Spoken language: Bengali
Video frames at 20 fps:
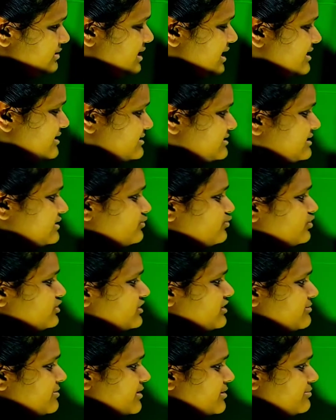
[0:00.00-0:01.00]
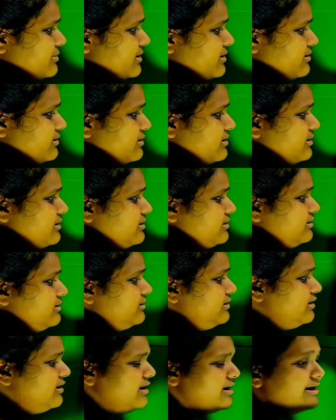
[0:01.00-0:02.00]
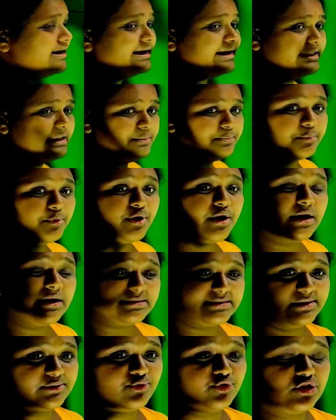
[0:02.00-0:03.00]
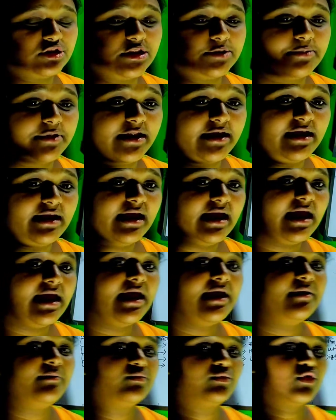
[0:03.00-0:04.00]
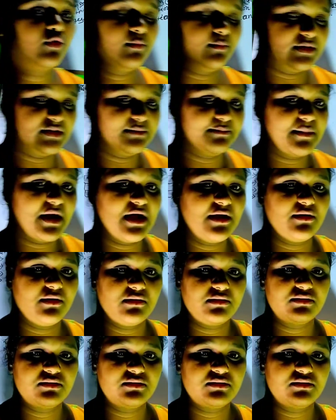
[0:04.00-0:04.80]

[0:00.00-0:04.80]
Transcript: ডাইজেশান করতে পারবে রিপ্রোডাকশান করতে পারে তো মা